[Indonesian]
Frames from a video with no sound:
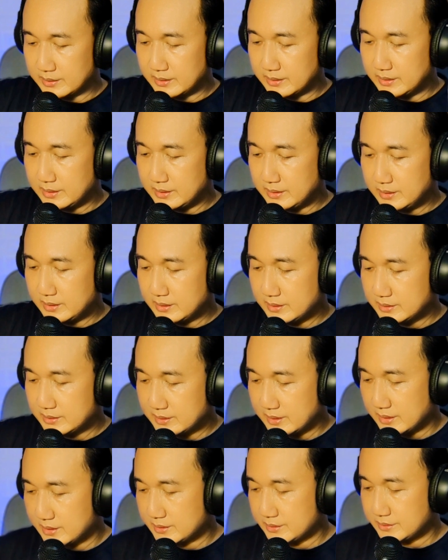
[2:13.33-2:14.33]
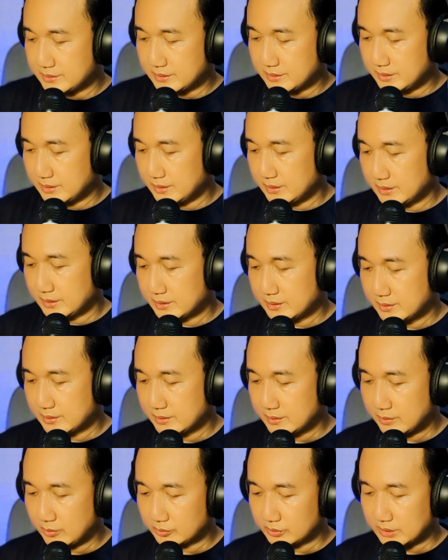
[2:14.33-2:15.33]
jadi dari sisi
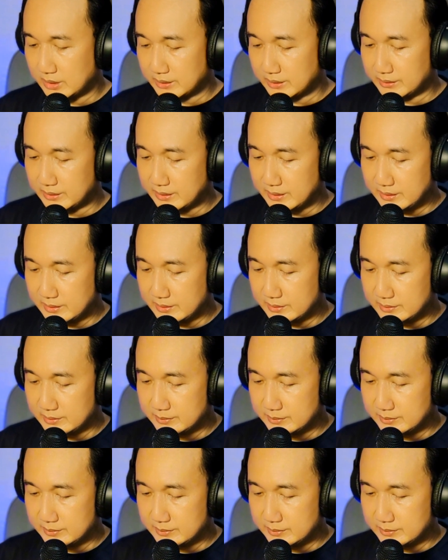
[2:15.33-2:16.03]
kotaknya